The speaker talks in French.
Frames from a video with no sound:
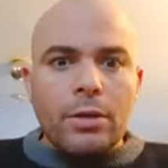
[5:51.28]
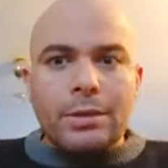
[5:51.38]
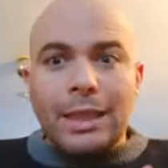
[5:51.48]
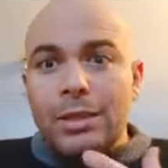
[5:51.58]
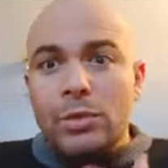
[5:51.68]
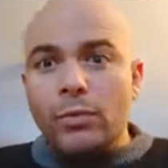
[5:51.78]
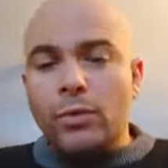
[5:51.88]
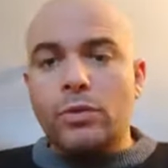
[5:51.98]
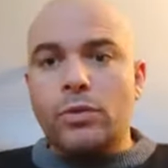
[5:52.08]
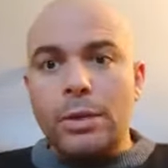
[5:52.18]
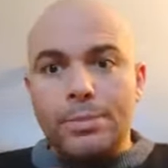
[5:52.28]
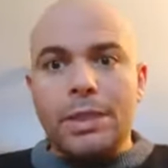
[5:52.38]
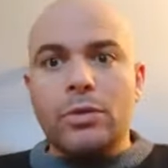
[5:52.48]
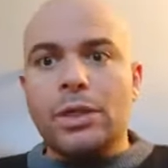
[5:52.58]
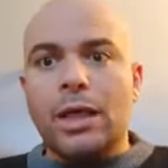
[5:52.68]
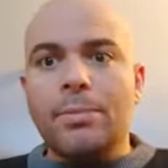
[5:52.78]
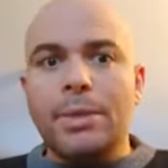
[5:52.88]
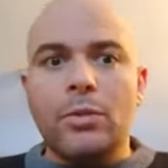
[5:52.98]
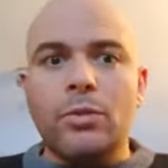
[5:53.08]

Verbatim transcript: très souvent dans les psychothérapies,